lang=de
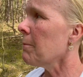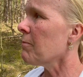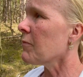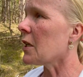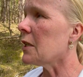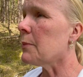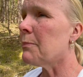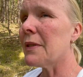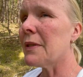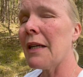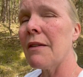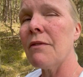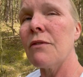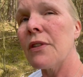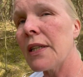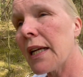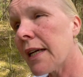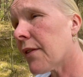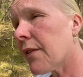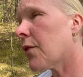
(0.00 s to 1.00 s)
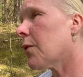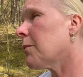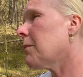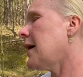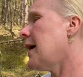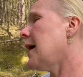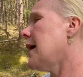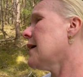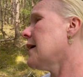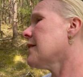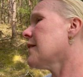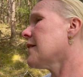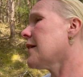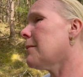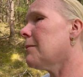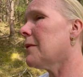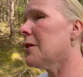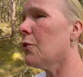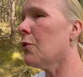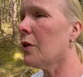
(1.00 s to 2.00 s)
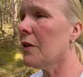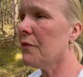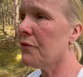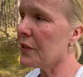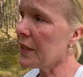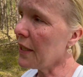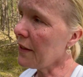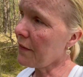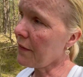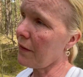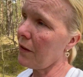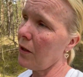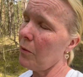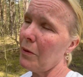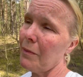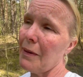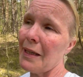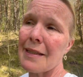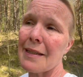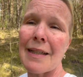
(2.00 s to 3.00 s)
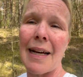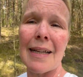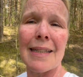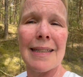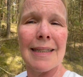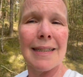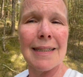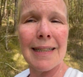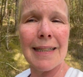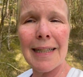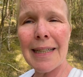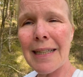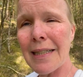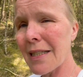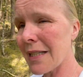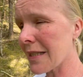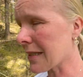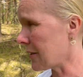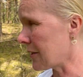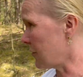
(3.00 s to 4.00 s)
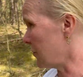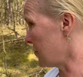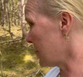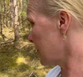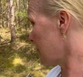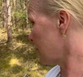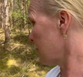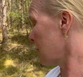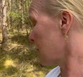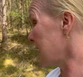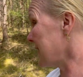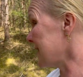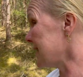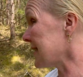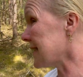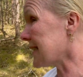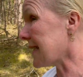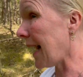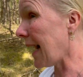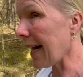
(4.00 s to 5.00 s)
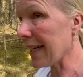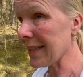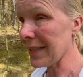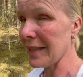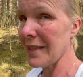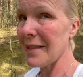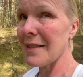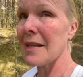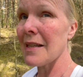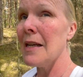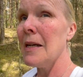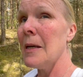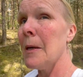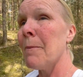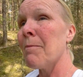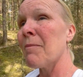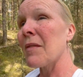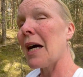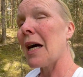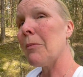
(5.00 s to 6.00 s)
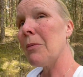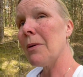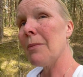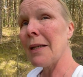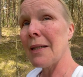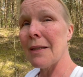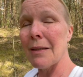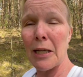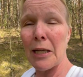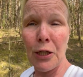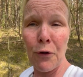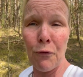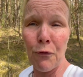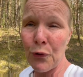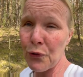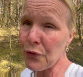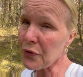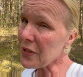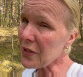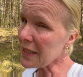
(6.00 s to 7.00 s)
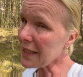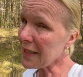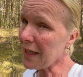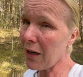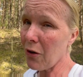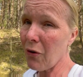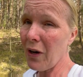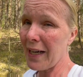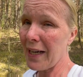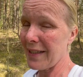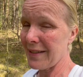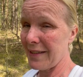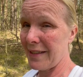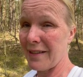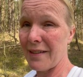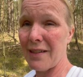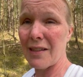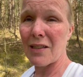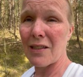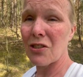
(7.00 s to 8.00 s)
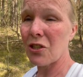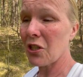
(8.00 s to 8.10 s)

Ich bin dann wieder zum Arzt, habe meine Ohren wieder sauber machen. Es hat nichts genützt, wirklich gar nichts. Aber man gewöhnt sich ja auch an diese